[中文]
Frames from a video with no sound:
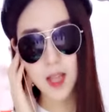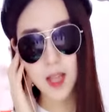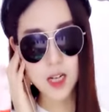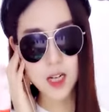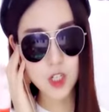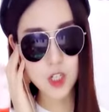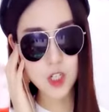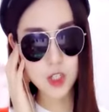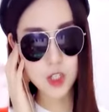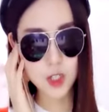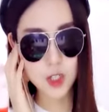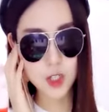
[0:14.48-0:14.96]

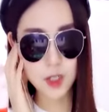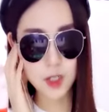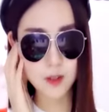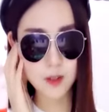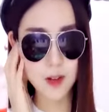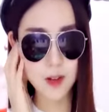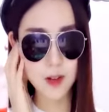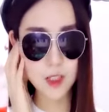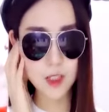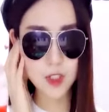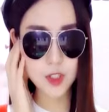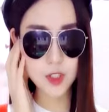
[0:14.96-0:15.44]
他曾是
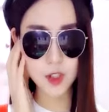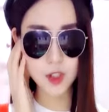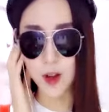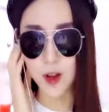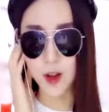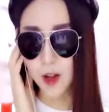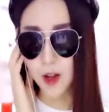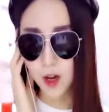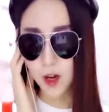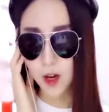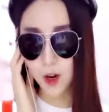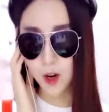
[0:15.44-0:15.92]
个王
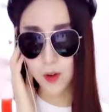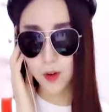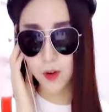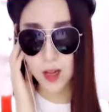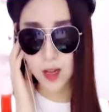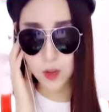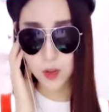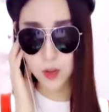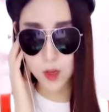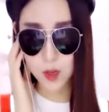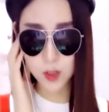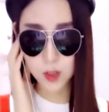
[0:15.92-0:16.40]
者，
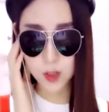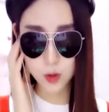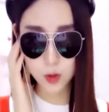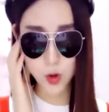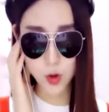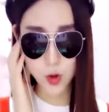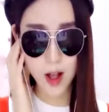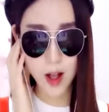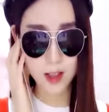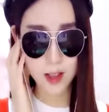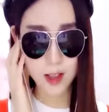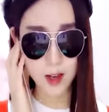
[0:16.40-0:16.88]
后来说声
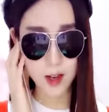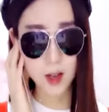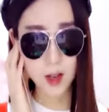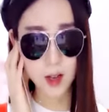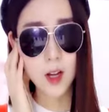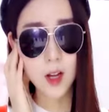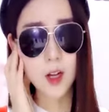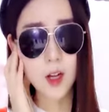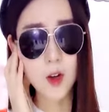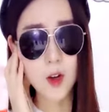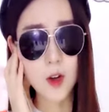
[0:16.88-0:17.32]
算了，